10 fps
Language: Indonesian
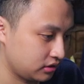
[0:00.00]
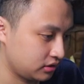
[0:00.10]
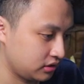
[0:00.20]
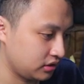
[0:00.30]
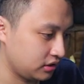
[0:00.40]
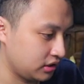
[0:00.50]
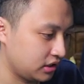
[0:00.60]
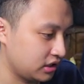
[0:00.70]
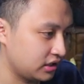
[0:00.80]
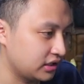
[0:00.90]
Uh,
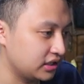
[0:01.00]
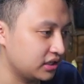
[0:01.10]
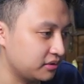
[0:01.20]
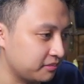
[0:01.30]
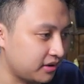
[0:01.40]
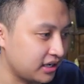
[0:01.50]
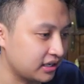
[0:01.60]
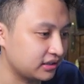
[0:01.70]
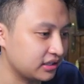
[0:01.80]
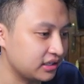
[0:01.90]
eh, di
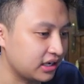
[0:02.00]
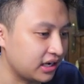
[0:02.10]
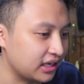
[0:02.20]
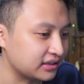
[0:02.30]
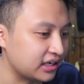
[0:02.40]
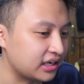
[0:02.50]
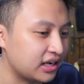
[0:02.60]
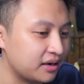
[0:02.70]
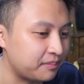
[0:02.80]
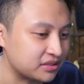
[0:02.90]
mayatnya di
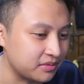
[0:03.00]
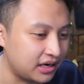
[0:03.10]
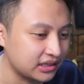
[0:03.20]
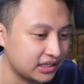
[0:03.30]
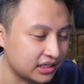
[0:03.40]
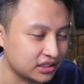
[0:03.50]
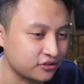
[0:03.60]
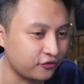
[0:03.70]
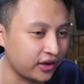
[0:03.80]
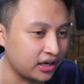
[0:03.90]
electrical pas banget di atas
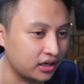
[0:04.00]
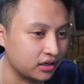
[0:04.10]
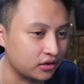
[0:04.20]
fan.